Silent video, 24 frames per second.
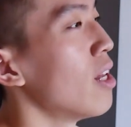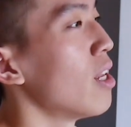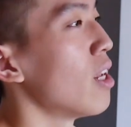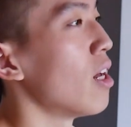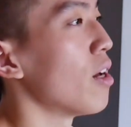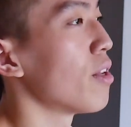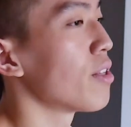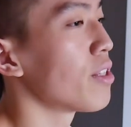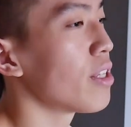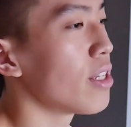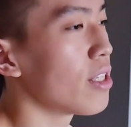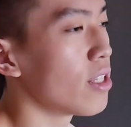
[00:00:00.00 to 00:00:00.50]

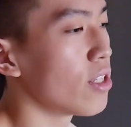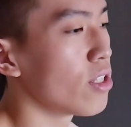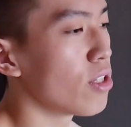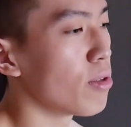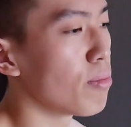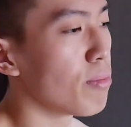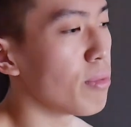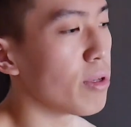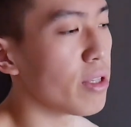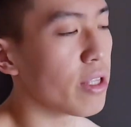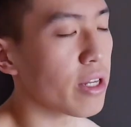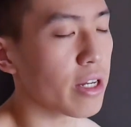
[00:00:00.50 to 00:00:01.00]
然后这次是
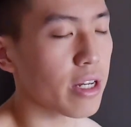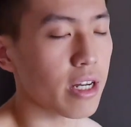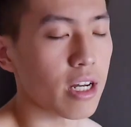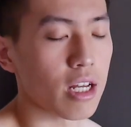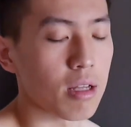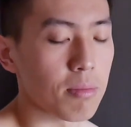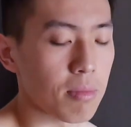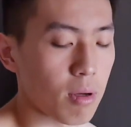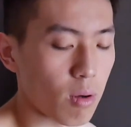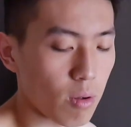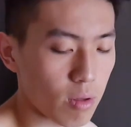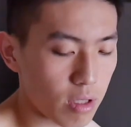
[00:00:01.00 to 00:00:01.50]
mini
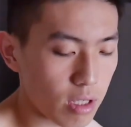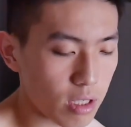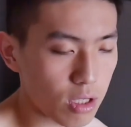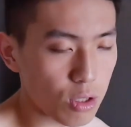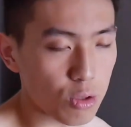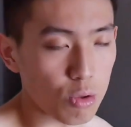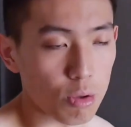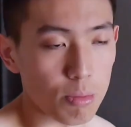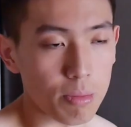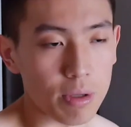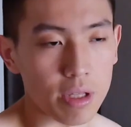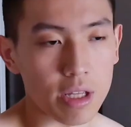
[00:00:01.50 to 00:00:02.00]
卡，我第一次
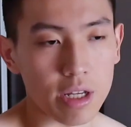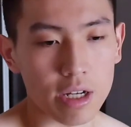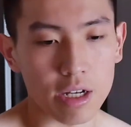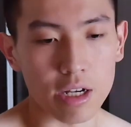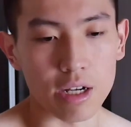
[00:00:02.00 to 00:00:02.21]
做 mini